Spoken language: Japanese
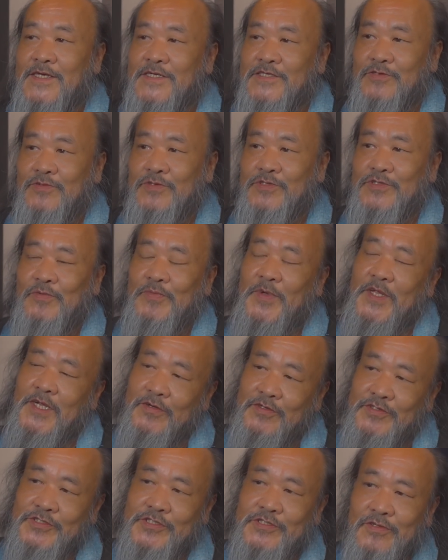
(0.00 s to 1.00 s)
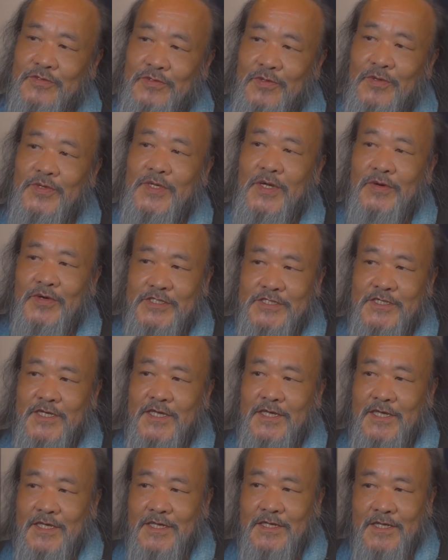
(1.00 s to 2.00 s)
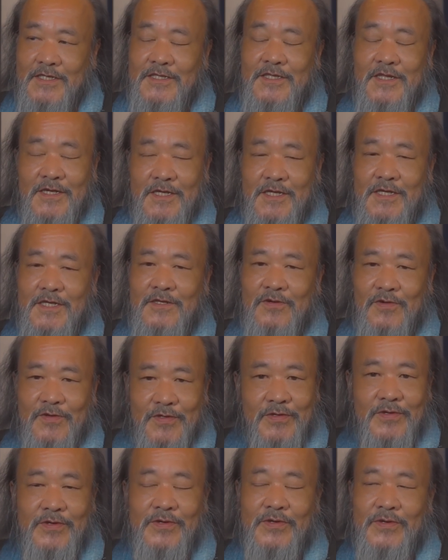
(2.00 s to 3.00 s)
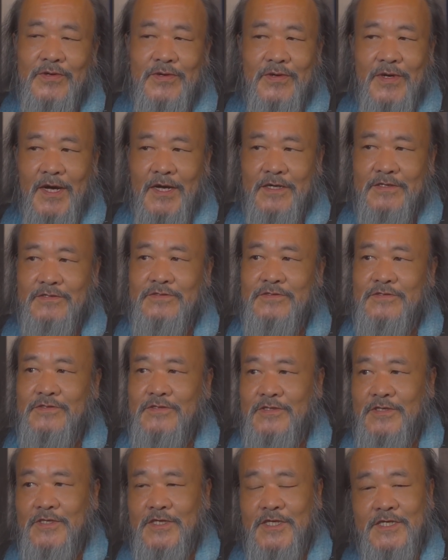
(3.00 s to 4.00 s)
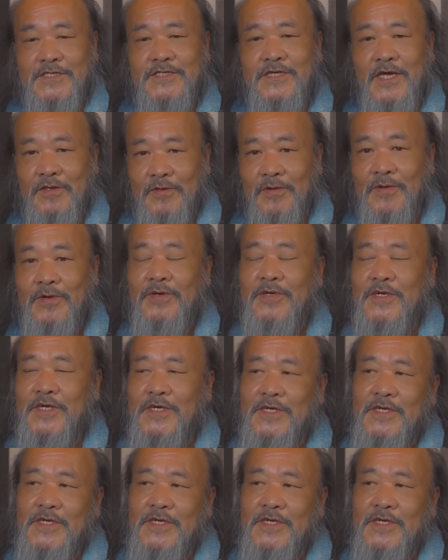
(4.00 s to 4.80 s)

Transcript: その染め直しの問い合わせだったり、いろいろあるんですけど、